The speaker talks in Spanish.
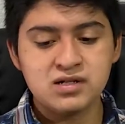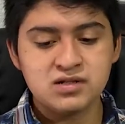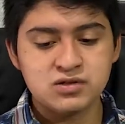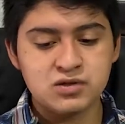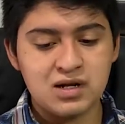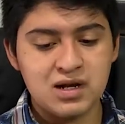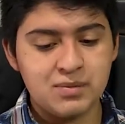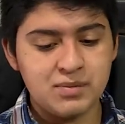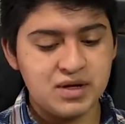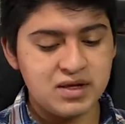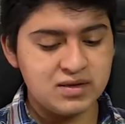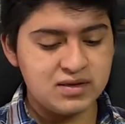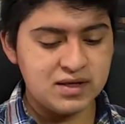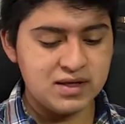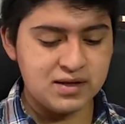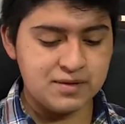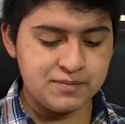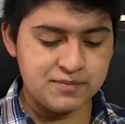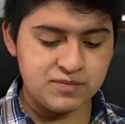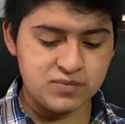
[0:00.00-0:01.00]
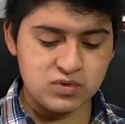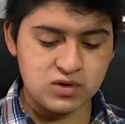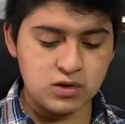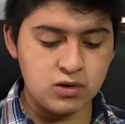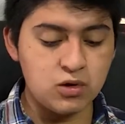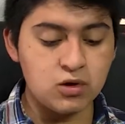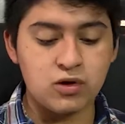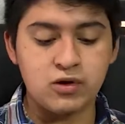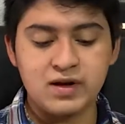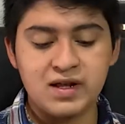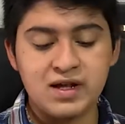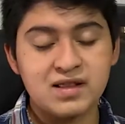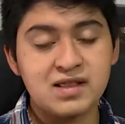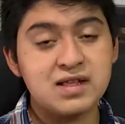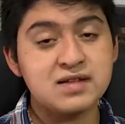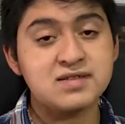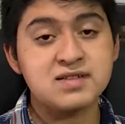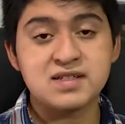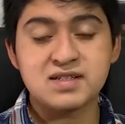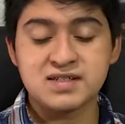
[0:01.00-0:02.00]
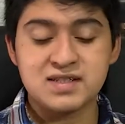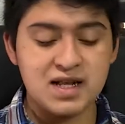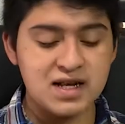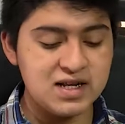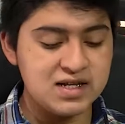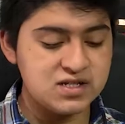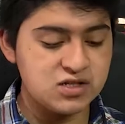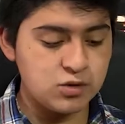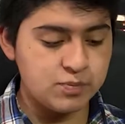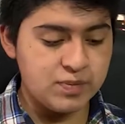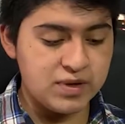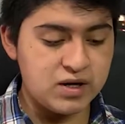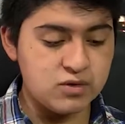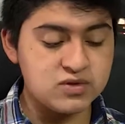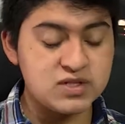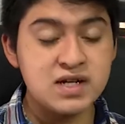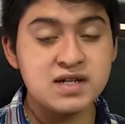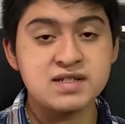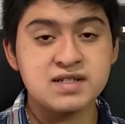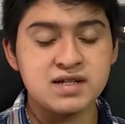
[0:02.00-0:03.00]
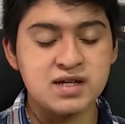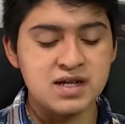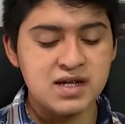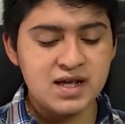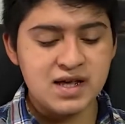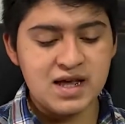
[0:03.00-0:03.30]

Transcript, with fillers: solamente lo conectas y está listo para usarse.